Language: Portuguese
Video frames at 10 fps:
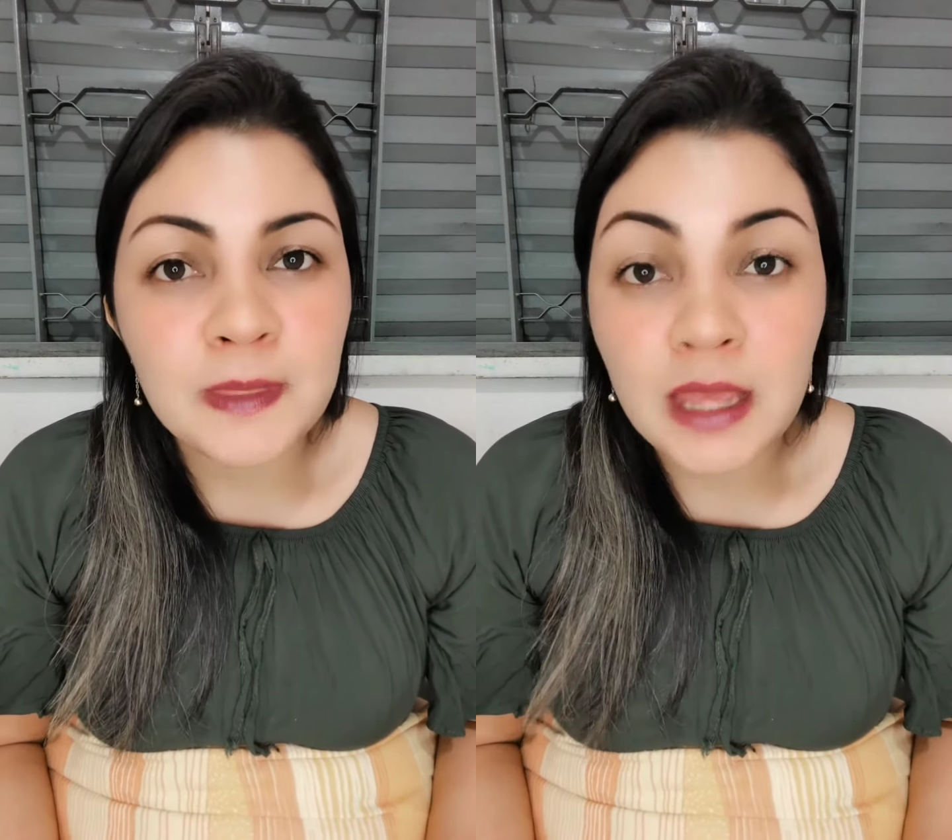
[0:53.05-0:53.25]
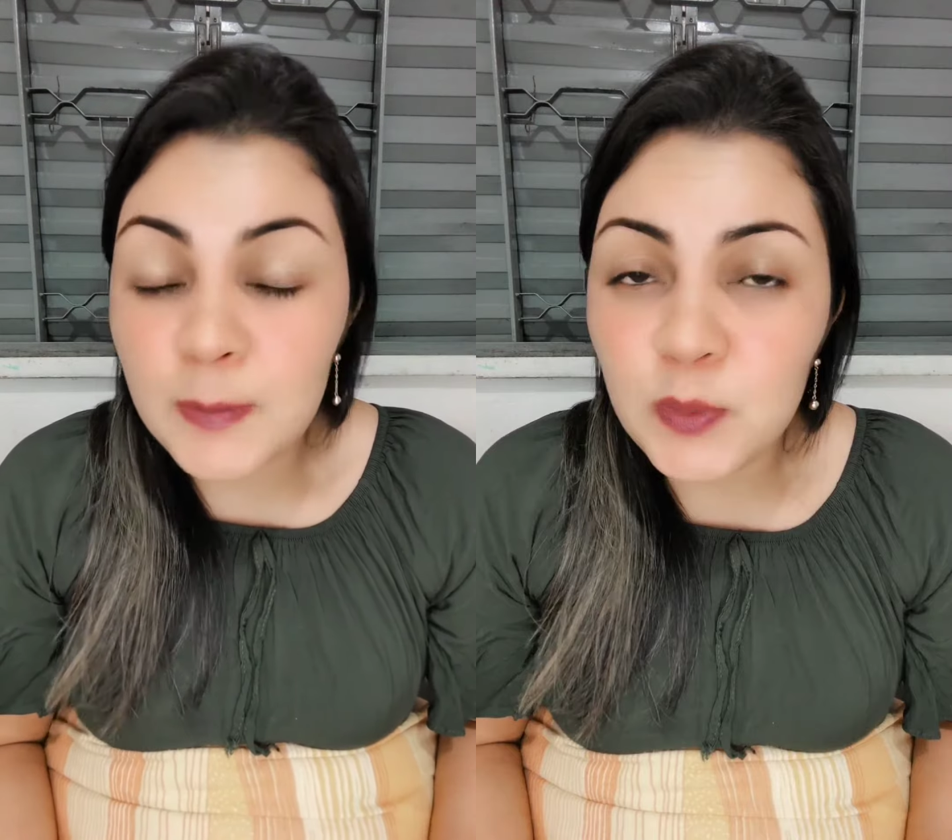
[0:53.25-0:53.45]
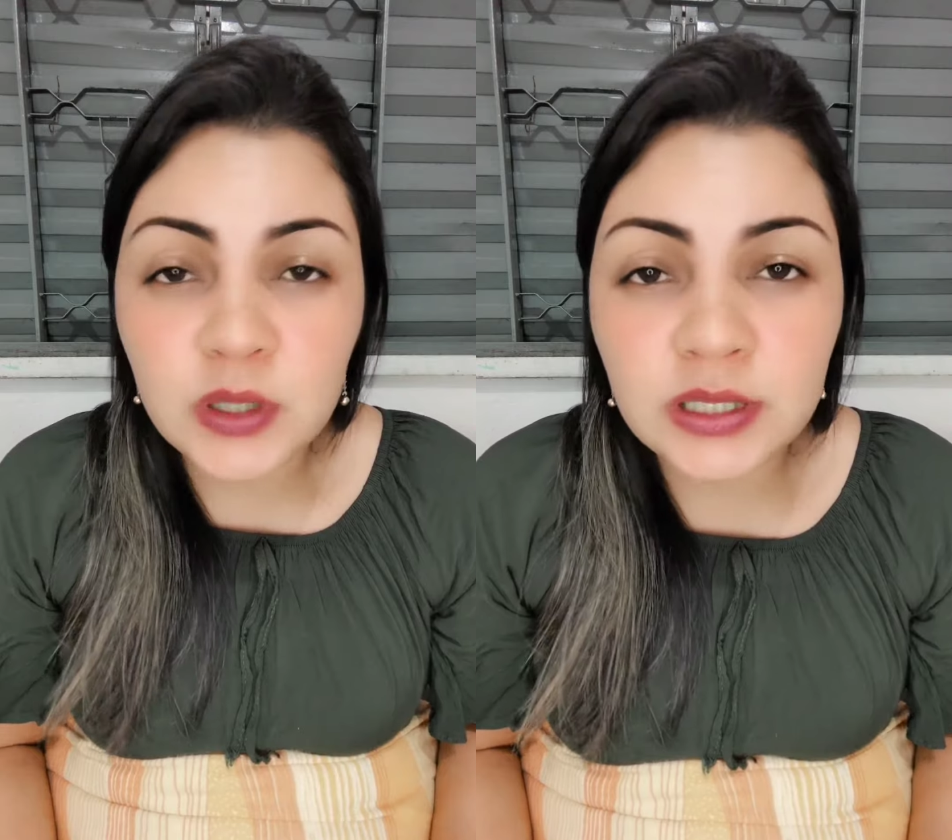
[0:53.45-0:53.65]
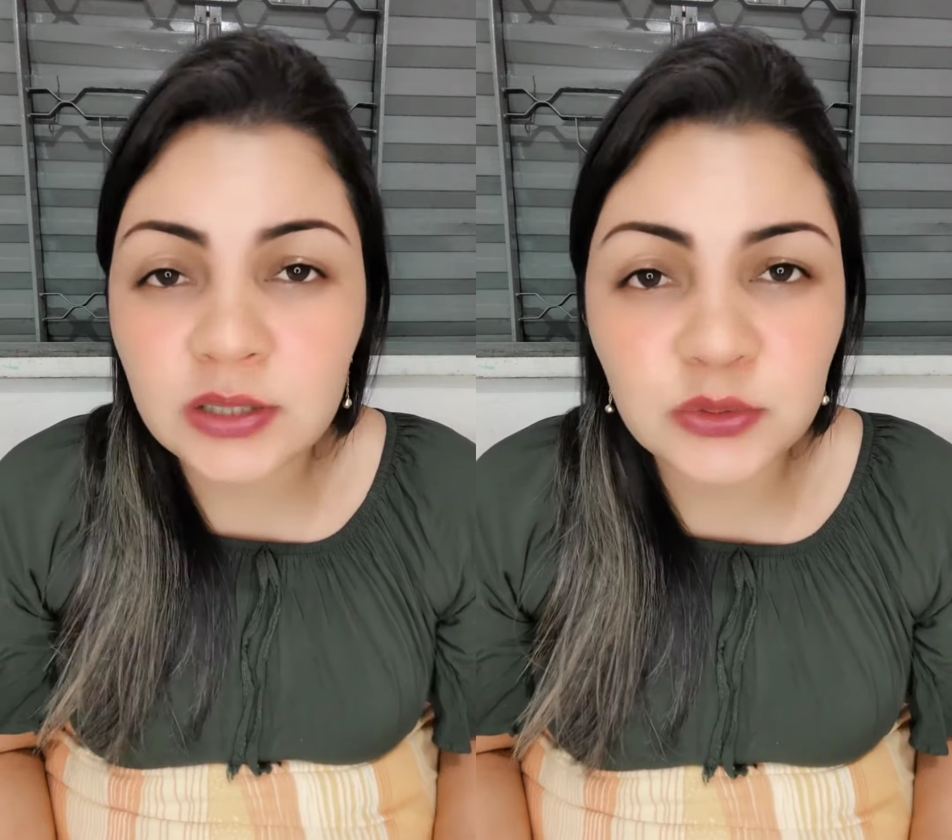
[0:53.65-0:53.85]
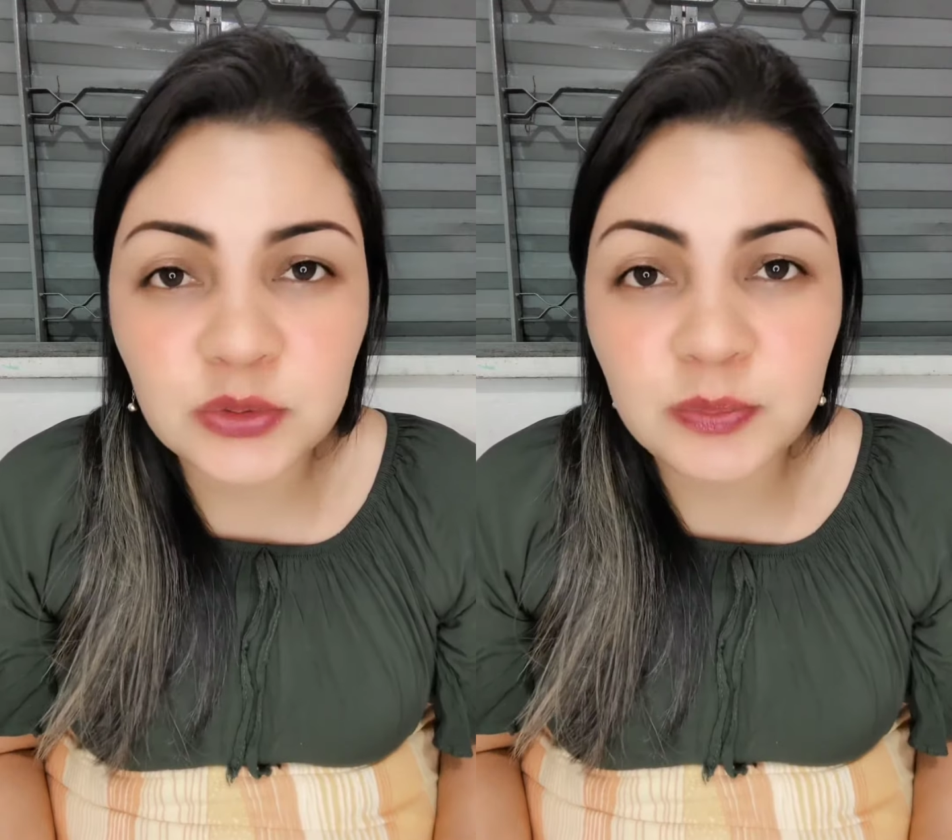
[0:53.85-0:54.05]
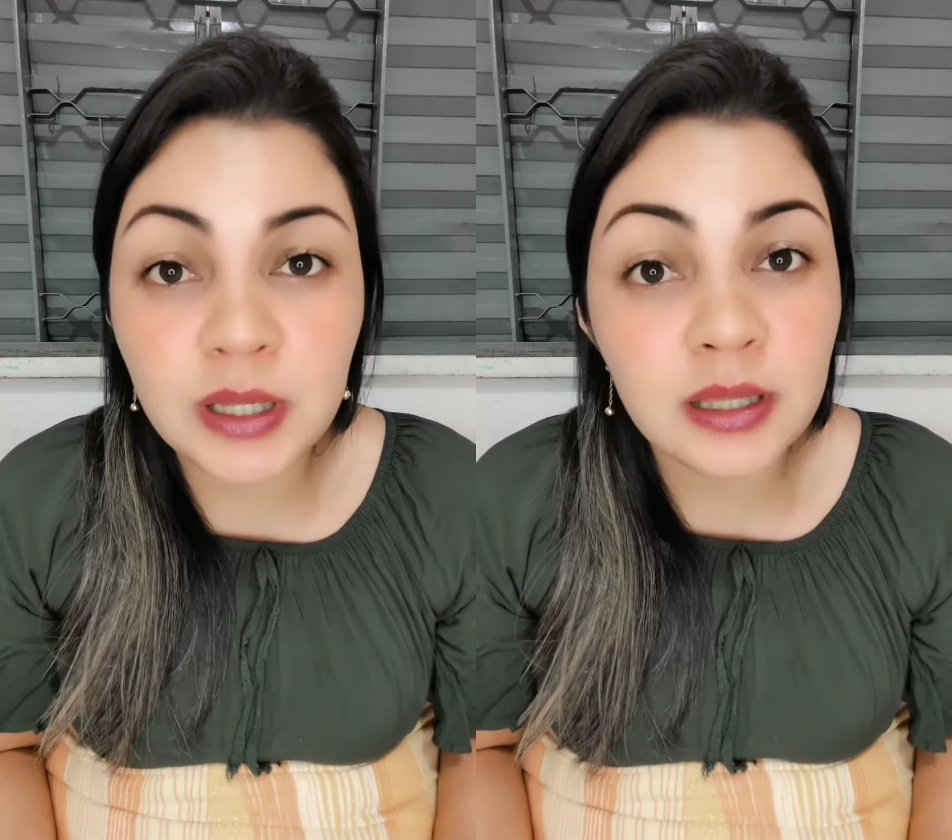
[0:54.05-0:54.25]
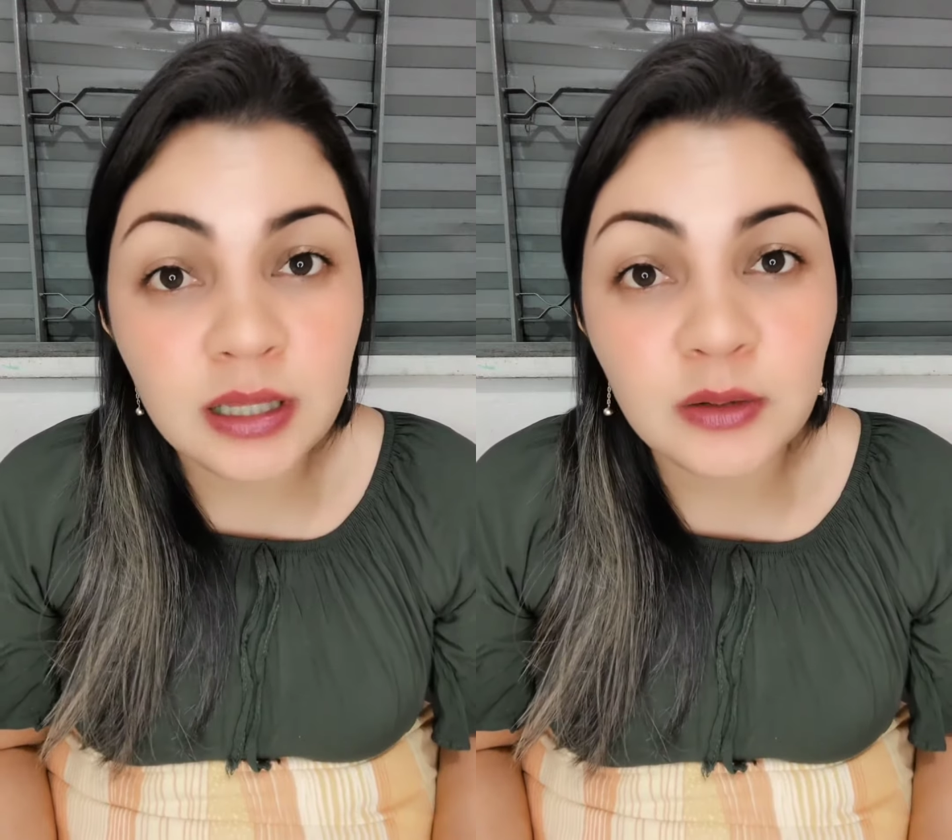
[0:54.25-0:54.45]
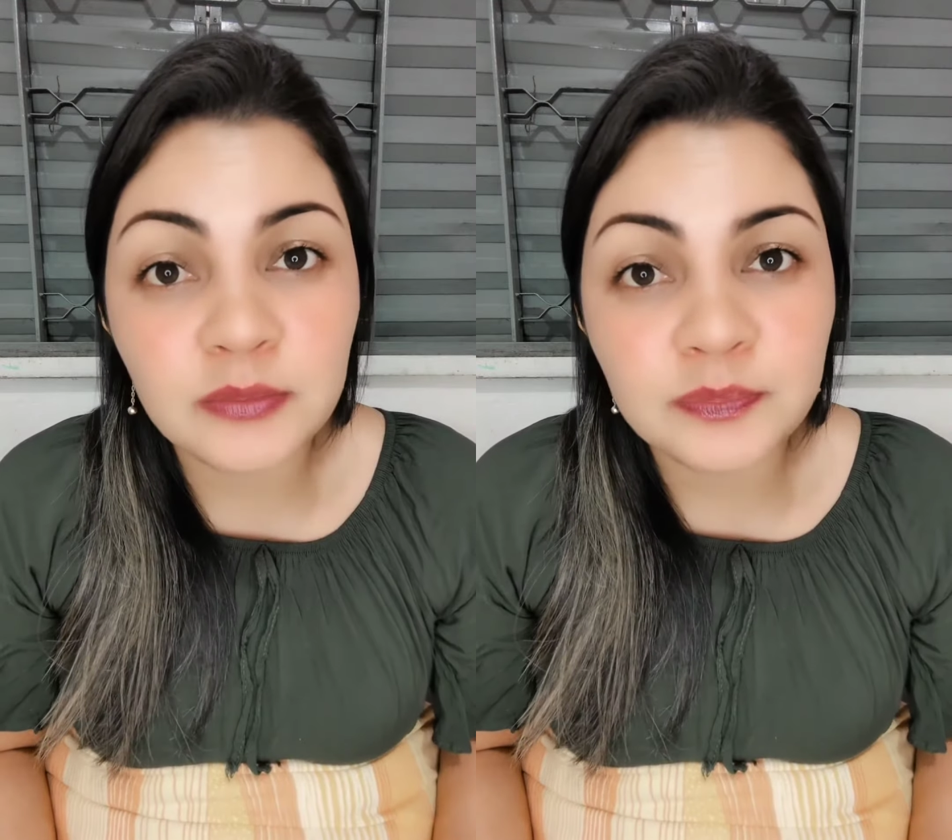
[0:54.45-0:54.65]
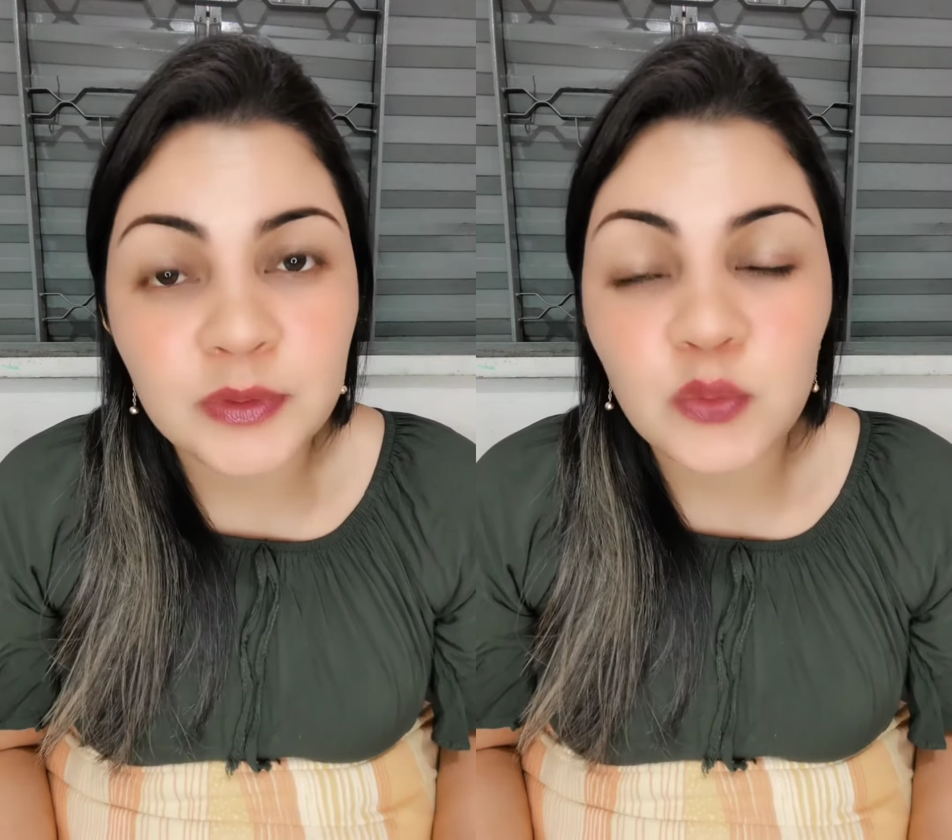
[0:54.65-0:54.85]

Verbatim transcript: é porque está tudo bem, não